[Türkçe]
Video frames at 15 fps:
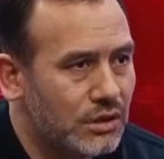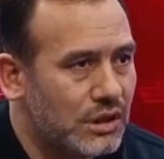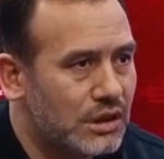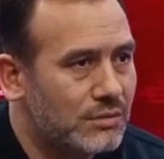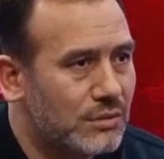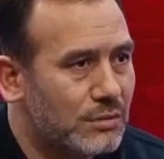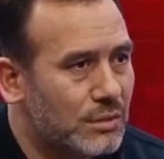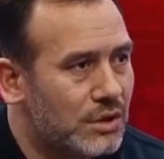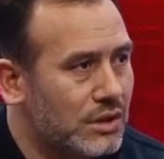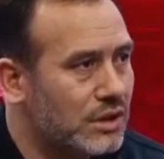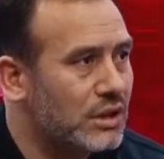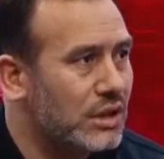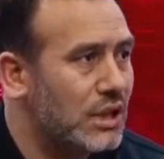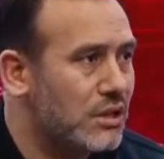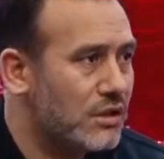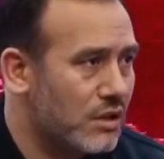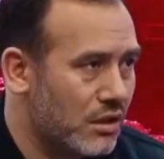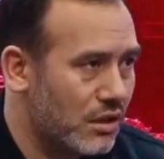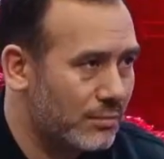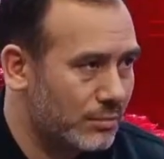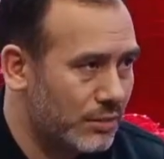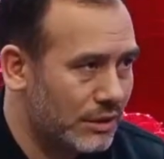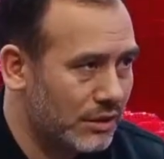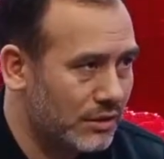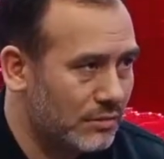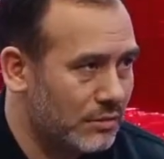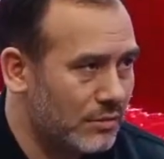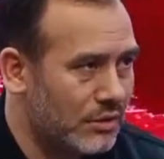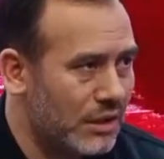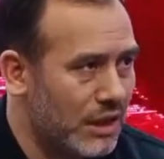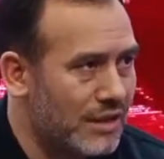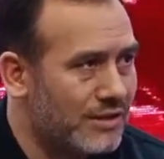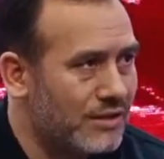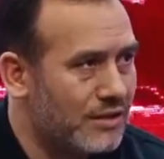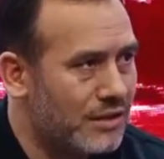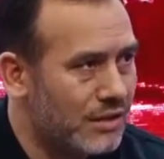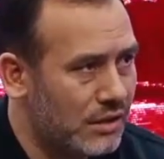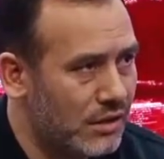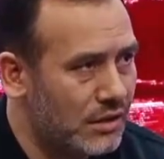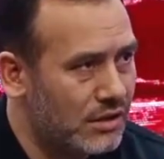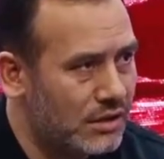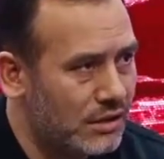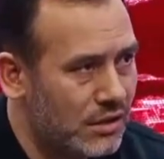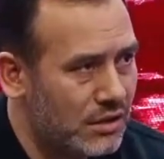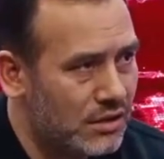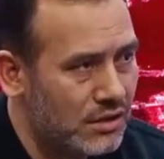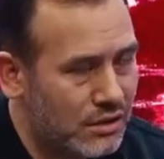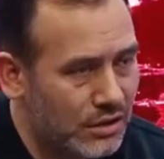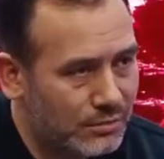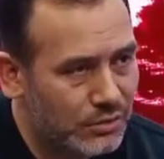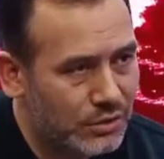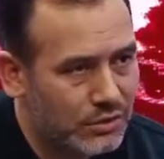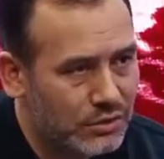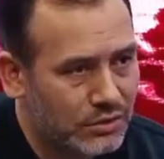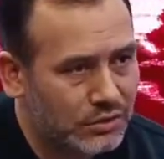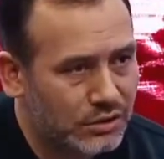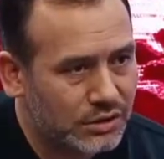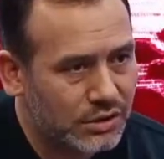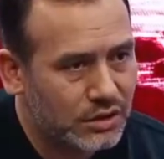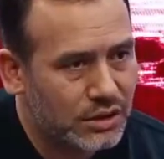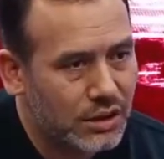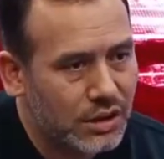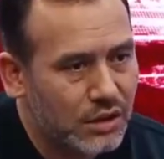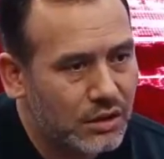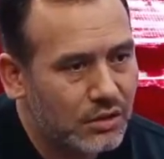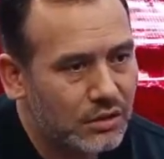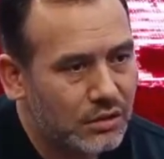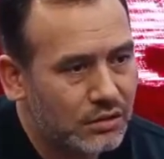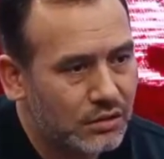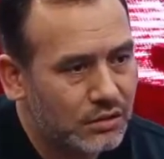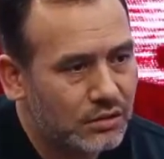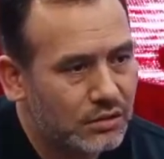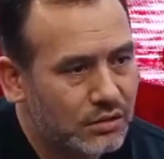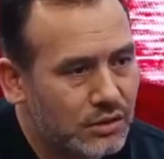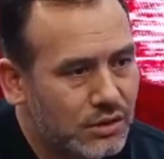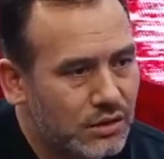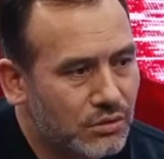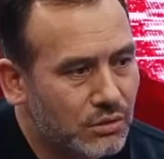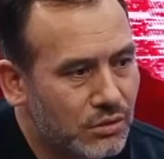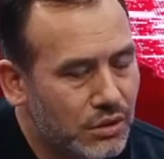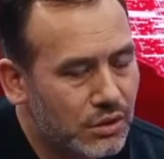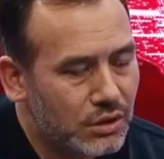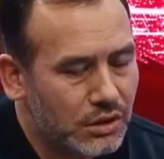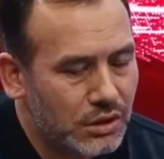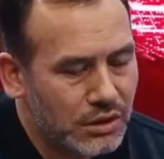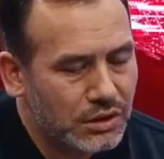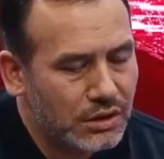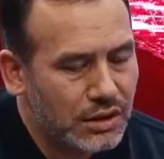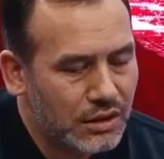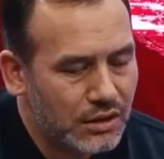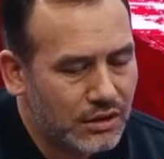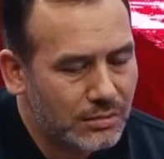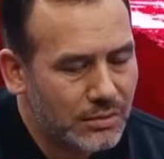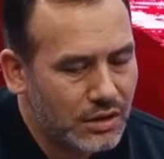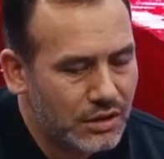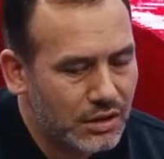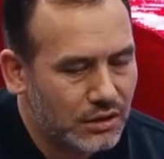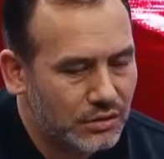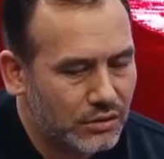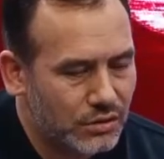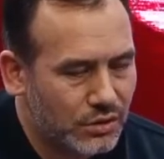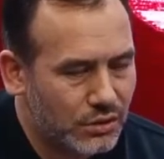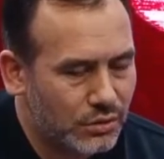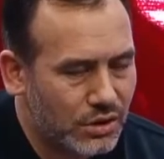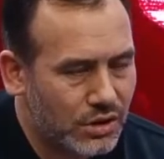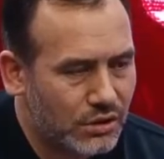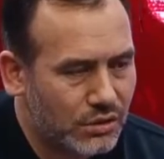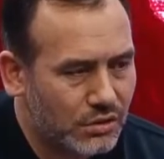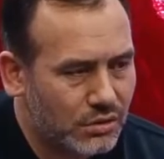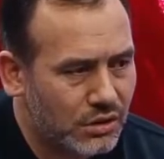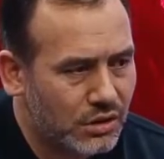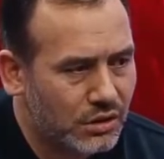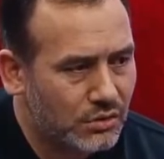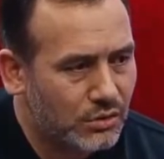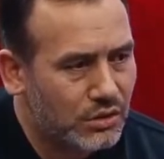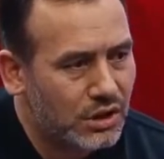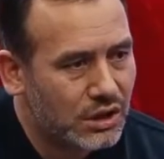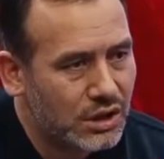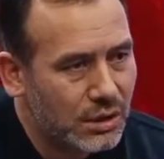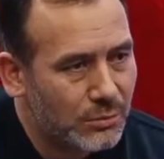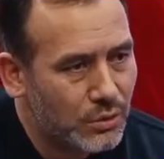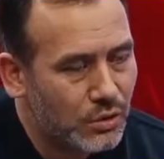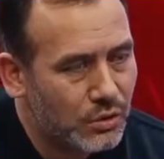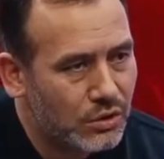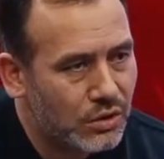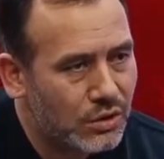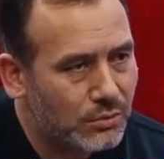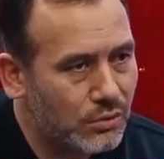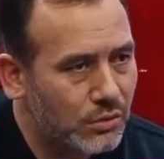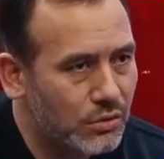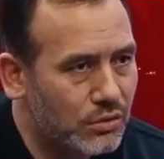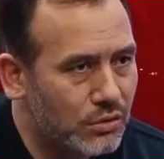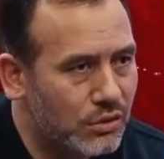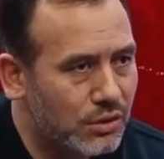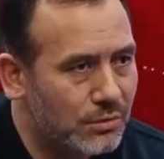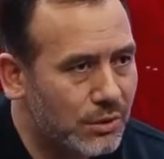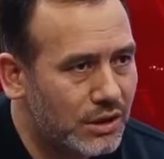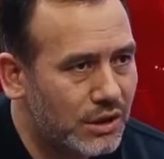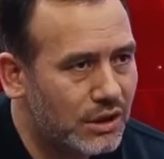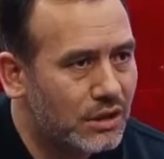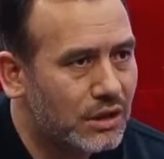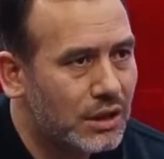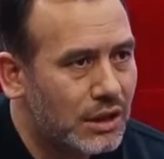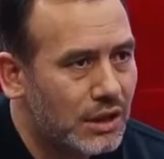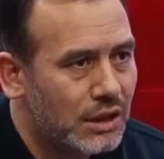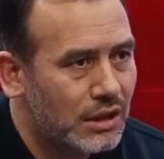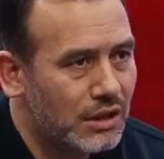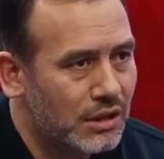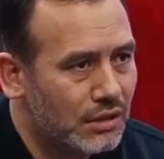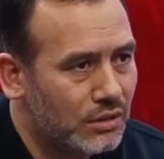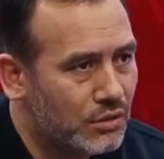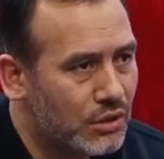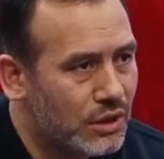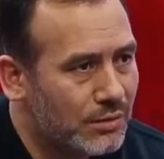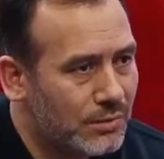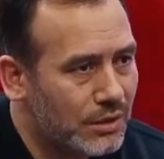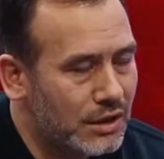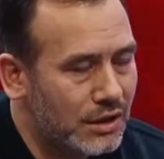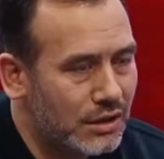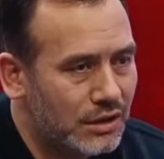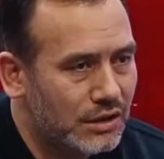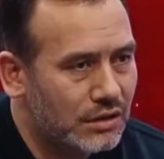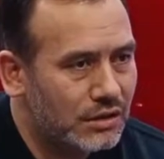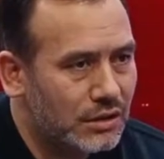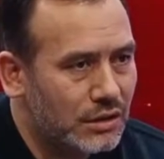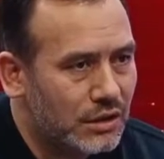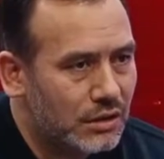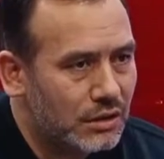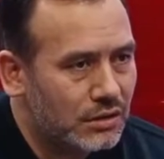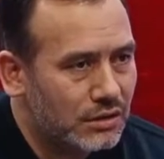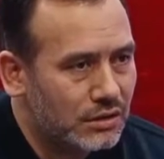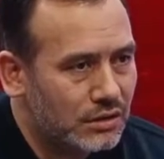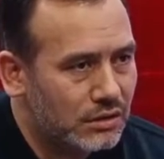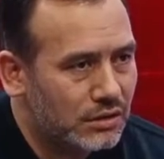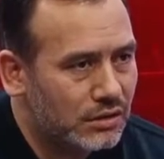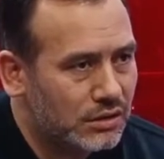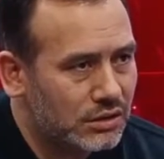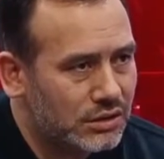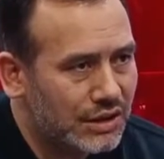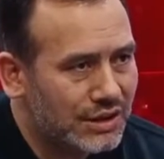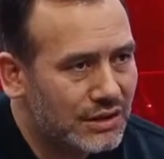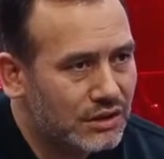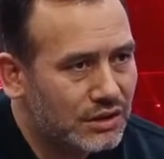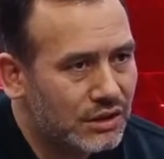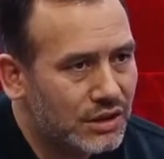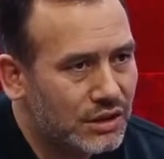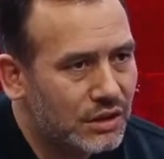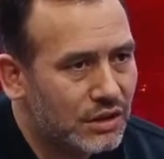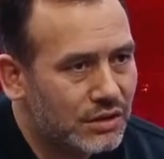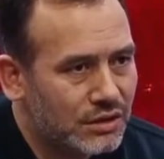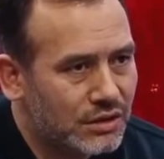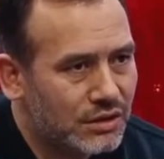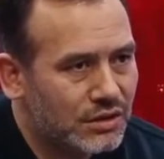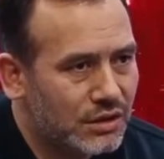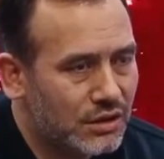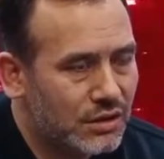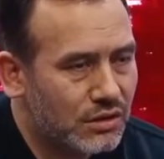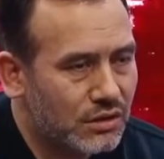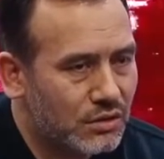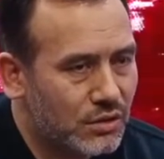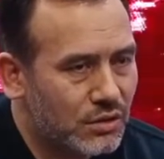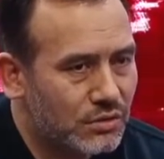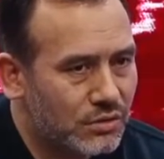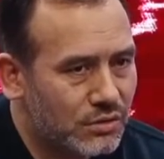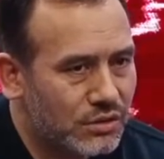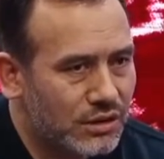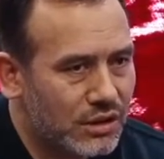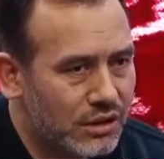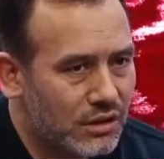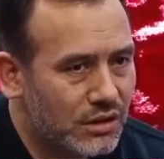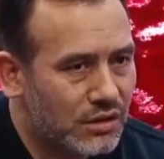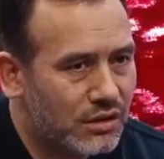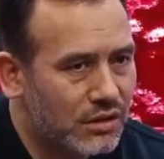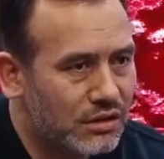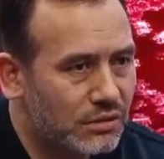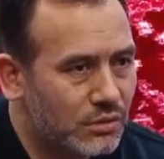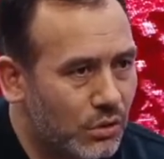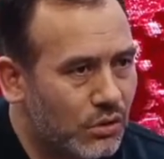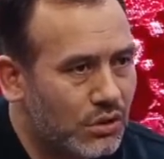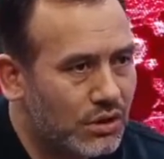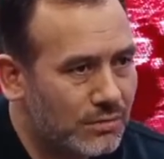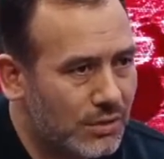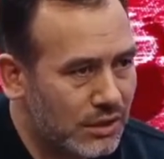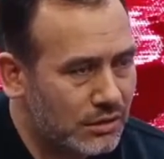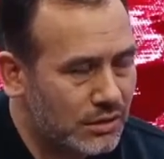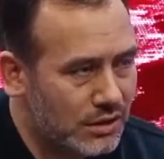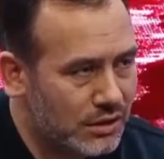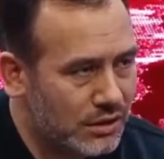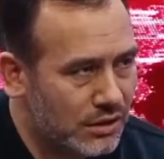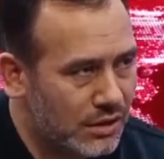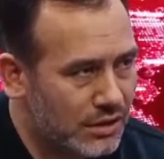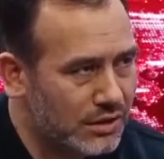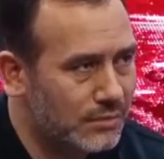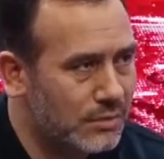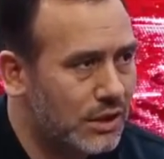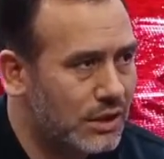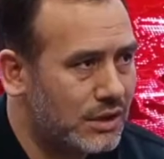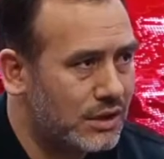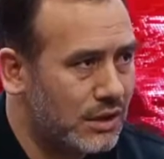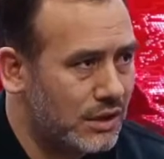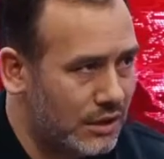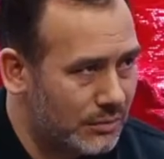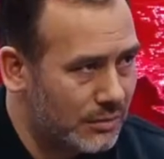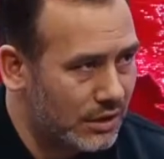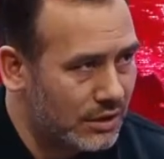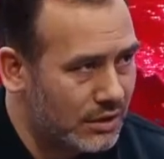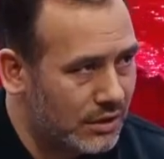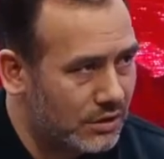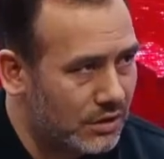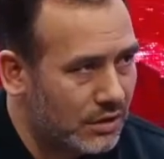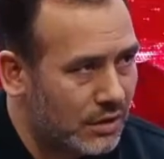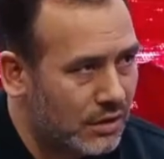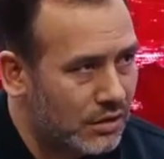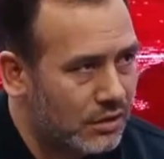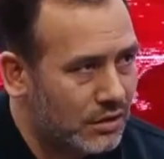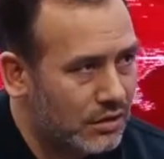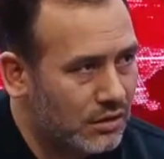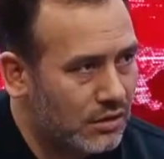resmen bir işkence kampı yani Nazi style işkence kampı olduğu için e, Çin onu inkar etmeye çalışıyor. Şu an e, dünya kamyonunda bu konuda bayağı e, gündeme geldi. Hı hı. E, yani Çin açıkça Doğu Türkistanlarını yok etmek için, asimilasyon etmek için hı hı.